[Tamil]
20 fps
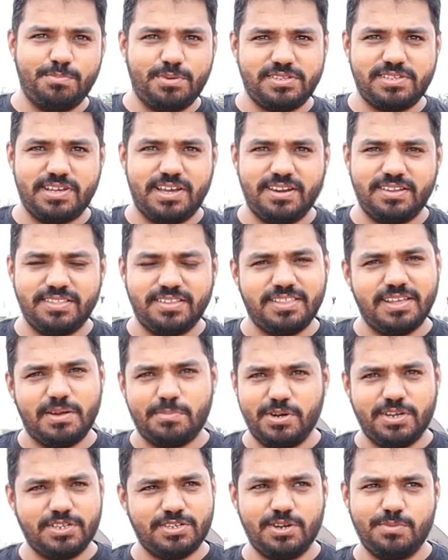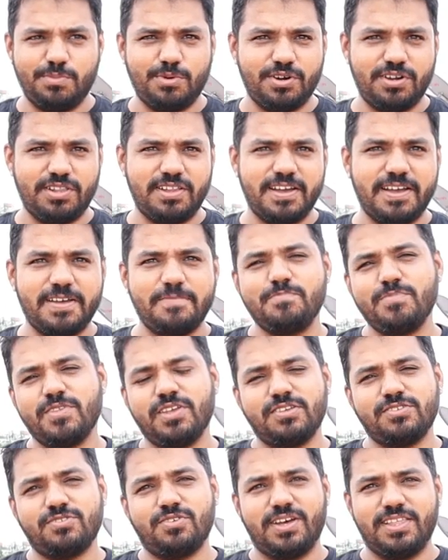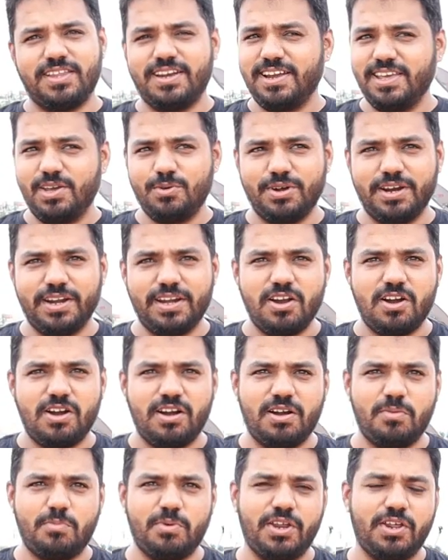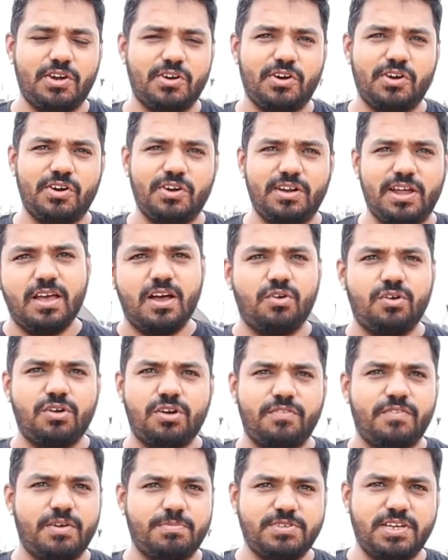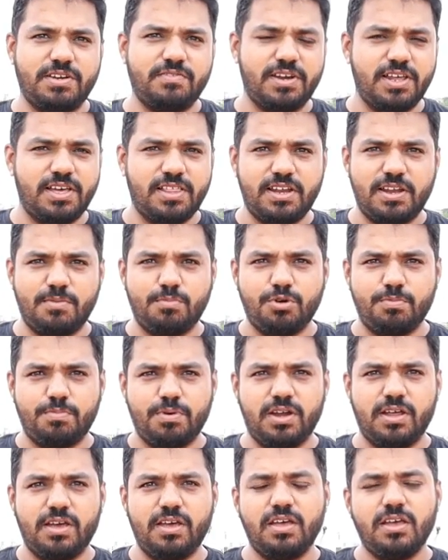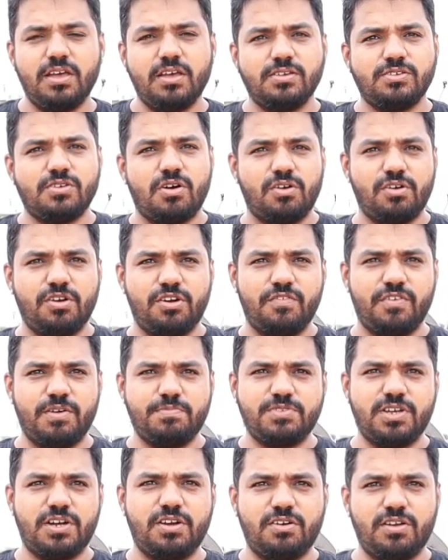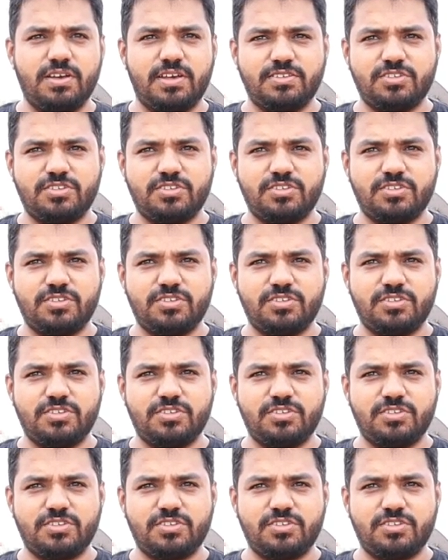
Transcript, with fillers: இம்ப்ரெஸ் ஆகிருந்தது அப்படின்னு சொல்லி போட்டிருந்தாங்க ஸோ அதனால் இவங்ககிட்ட ஆர்டர் பண்ணியிருக்கோம் அவங்களோட வெப்சைட் வழியாக தான் நான் புக் பண்ணேன் ஸோ அவங்களோட வெப்சைட்டோட